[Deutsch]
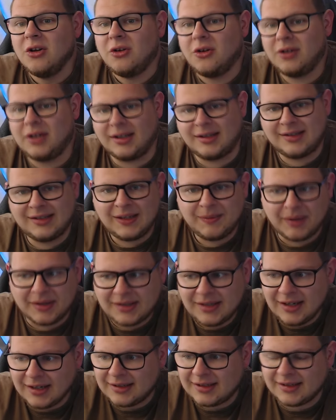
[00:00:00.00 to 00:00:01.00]
Und das ist nicht
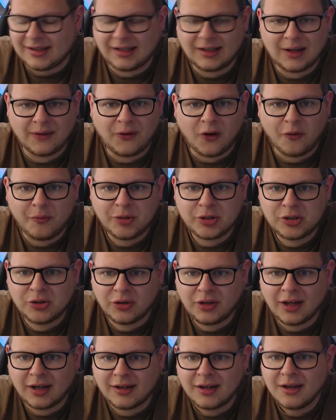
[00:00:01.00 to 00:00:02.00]
passiert. Das hat der VfB
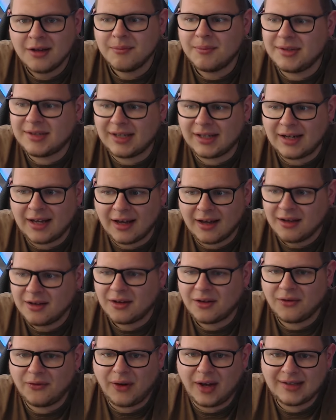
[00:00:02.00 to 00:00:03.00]
Stuttgart mit seiner
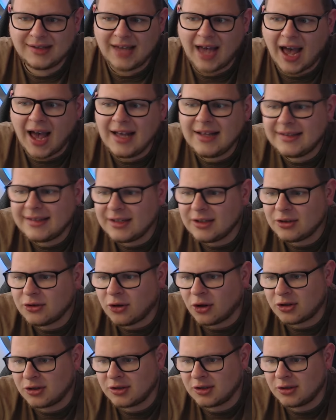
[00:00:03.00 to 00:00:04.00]
quasi einzigen
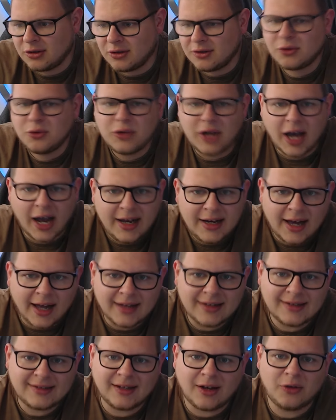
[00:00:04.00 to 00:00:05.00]
Torchance genutzt. Gut, eine
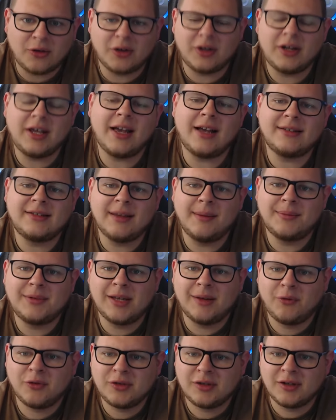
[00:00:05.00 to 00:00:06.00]
hatten sie auch noch in der ersten
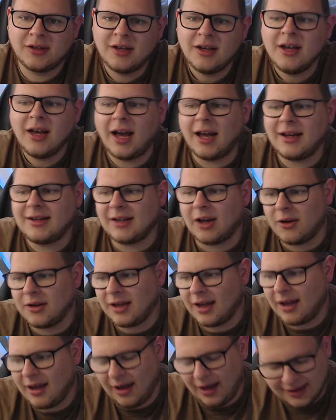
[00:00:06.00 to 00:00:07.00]
Halbzeit, wo sie äh,
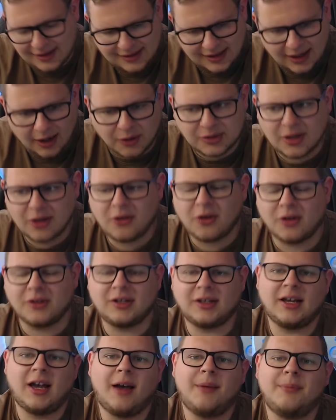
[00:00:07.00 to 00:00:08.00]
Hansa
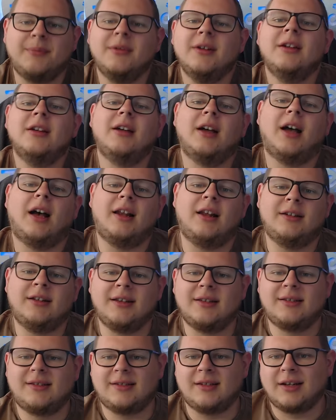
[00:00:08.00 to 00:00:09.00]
ausgekontert haben.
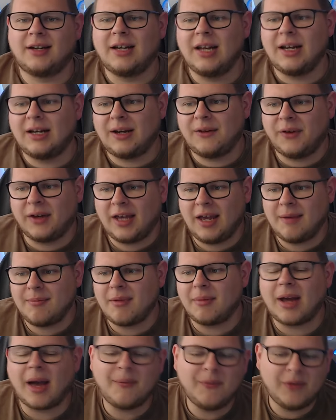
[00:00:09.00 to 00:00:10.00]
Allerdings dann kläglich vergeben
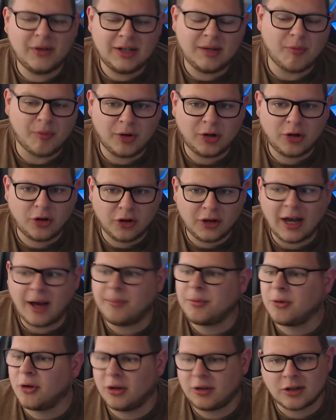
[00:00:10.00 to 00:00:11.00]
haben. Da haben wir in dem Moment Glück
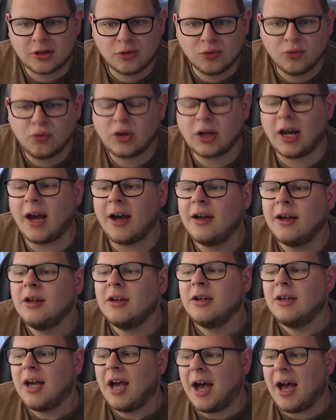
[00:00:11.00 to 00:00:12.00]
gehabt, gehört dazu, klar.
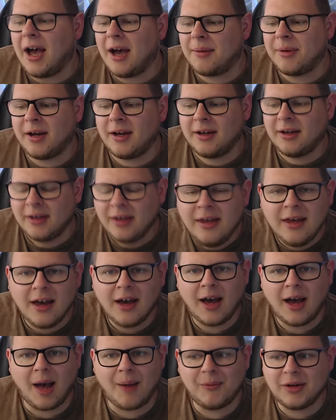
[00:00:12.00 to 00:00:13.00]
Aber
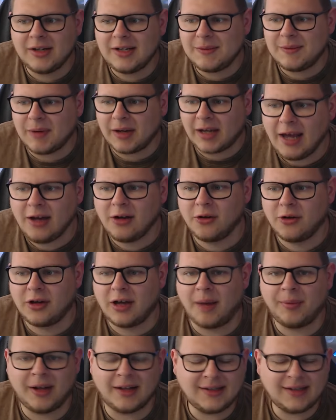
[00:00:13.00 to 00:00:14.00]
hier haben wir dann diesmal Glück
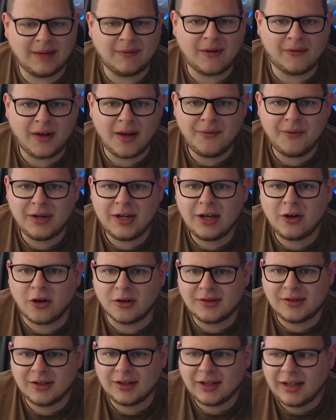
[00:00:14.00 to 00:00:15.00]
gehabt. Ganz einfach, weil wir nicht
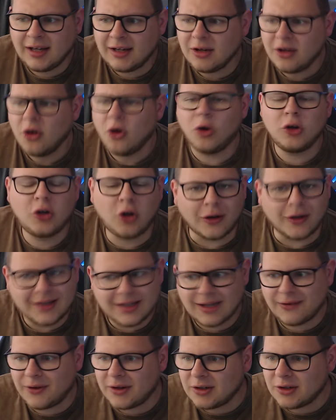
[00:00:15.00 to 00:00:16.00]
konzentriert und
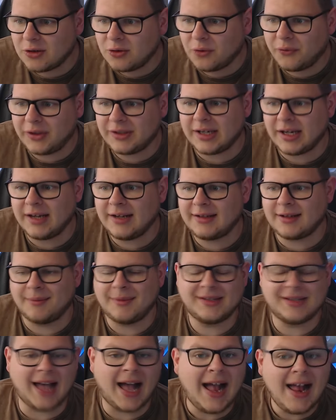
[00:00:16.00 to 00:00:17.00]
konsequent genug verteidigt haben.
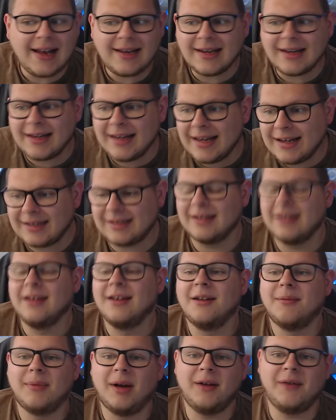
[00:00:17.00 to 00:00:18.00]
Das alte Lied
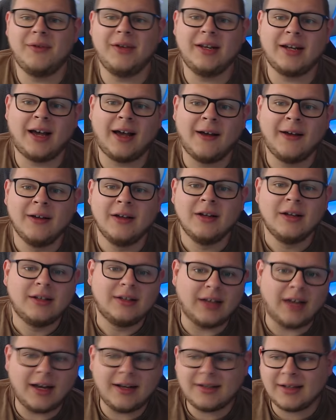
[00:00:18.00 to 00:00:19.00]
mal wieder.
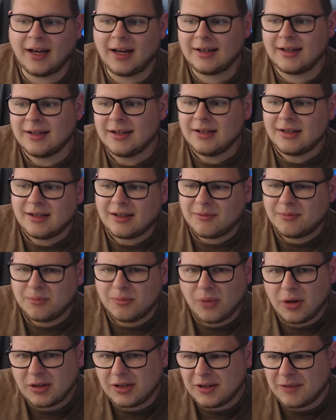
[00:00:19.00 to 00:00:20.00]
Neidhardt,
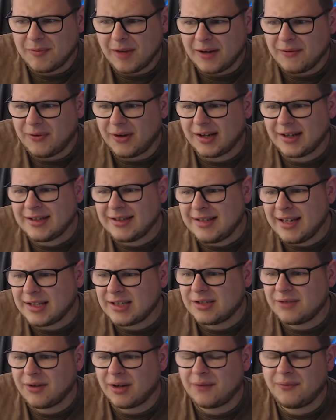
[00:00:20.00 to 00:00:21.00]
möchte ich meinen, vielleicht einen
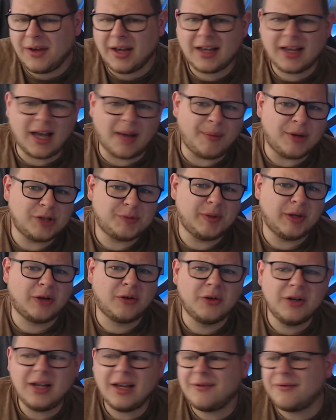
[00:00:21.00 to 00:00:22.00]
Tick zu weit weg. Kann man
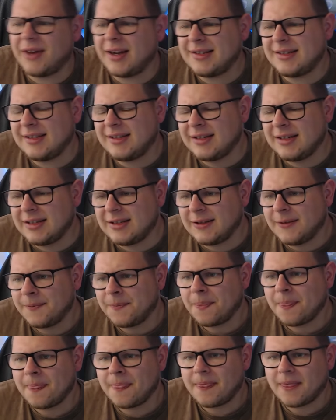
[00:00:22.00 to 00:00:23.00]
spekulieren, weiß ich nicht.
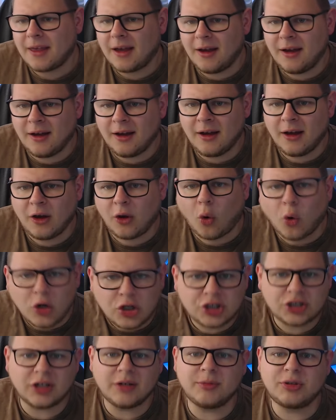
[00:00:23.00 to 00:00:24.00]
Äh,
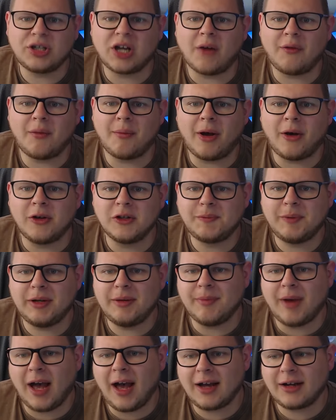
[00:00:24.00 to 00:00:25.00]
rutscht dann im Strafraum aus bei
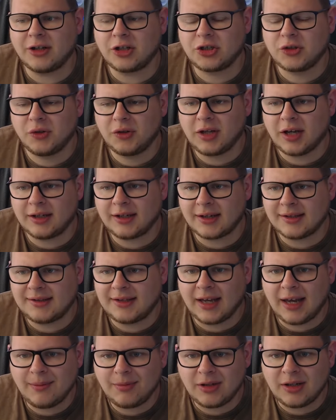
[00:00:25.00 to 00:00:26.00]
dem Haken des Stuttgarters.
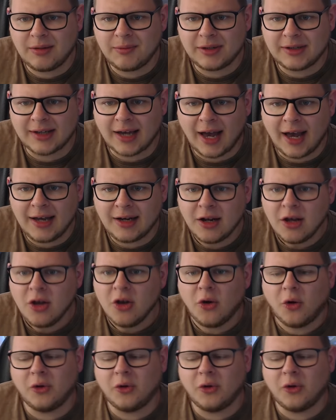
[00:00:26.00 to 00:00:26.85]
Der gibt ihn in die Mitte rein.